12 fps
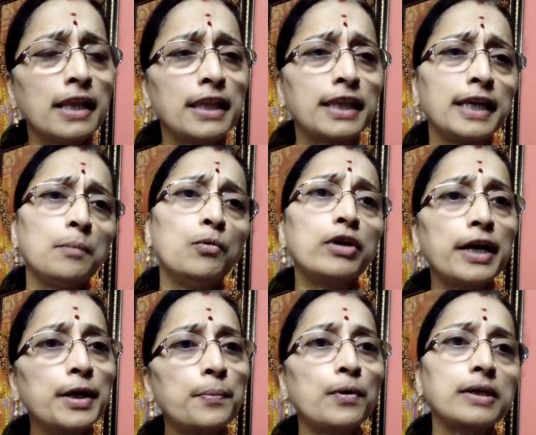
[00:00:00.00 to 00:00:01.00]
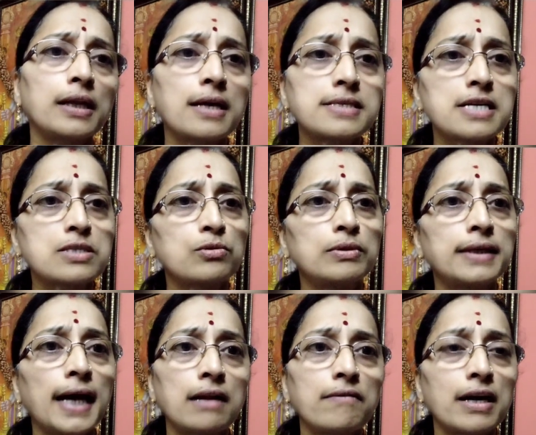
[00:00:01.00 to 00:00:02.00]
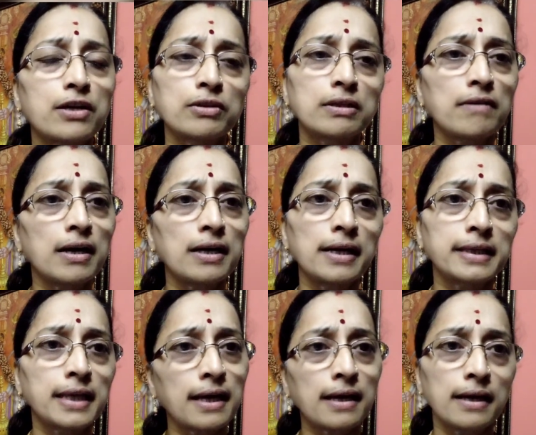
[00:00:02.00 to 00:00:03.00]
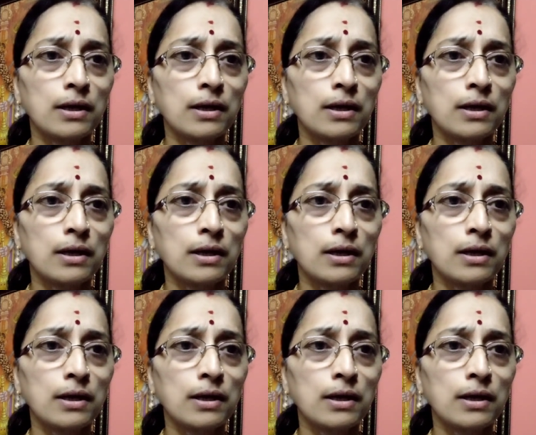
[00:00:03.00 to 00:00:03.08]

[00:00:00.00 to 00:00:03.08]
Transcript: నిత్యము రెండు పూటలా చేసుకుంటే అలవాటు ఉన్న వాళ్ళైతే